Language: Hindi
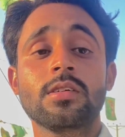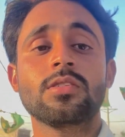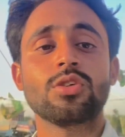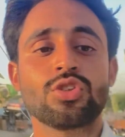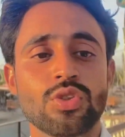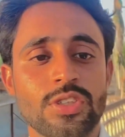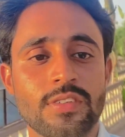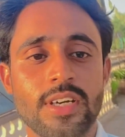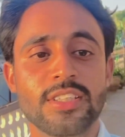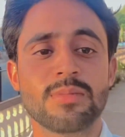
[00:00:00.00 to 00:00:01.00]
दोस्तों इस
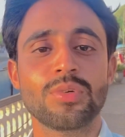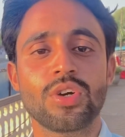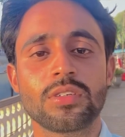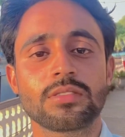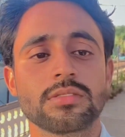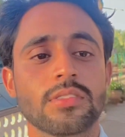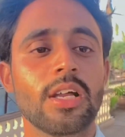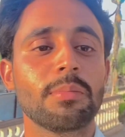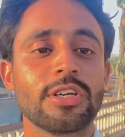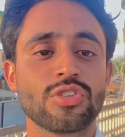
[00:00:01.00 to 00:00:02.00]
वक्त हम लोग
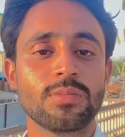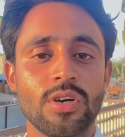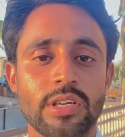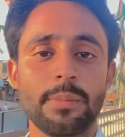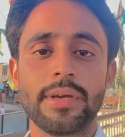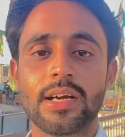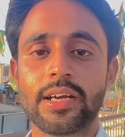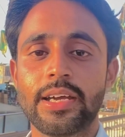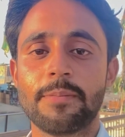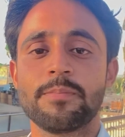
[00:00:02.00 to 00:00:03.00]
अलमासूम होटल पे आ
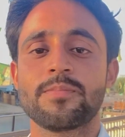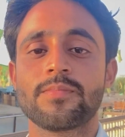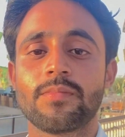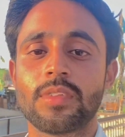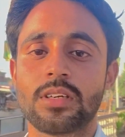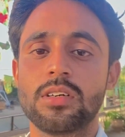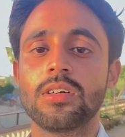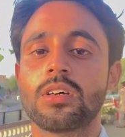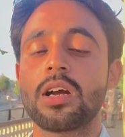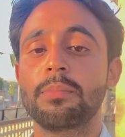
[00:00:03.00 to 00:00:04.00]
गए हैं
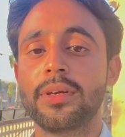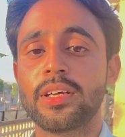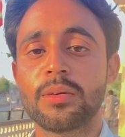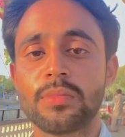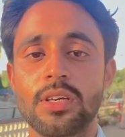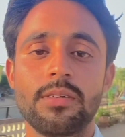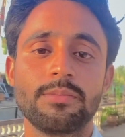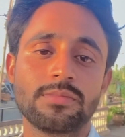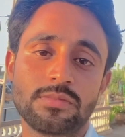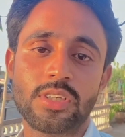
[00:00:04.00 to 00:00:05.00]
और कंप्लेन हमने
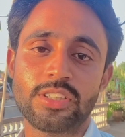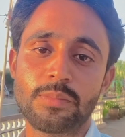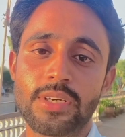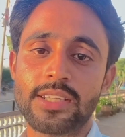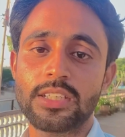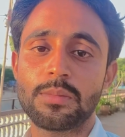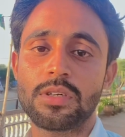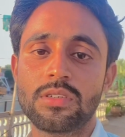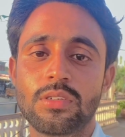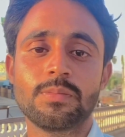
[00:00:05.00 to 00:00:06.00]
ख़त्म कर दी है
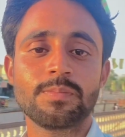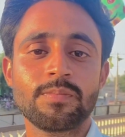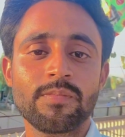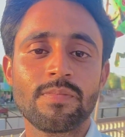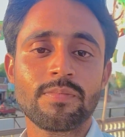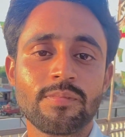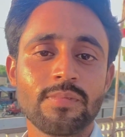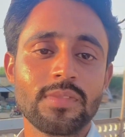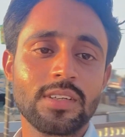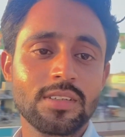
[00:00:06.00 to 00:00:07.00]
बिल्कुल एक रहती
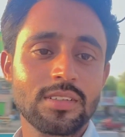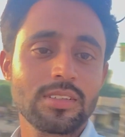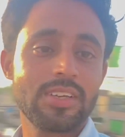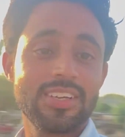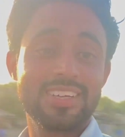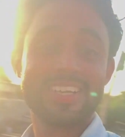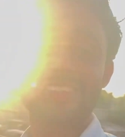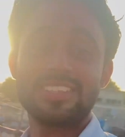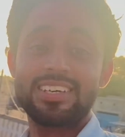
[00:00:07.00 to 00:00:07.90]
है भाई एक रहती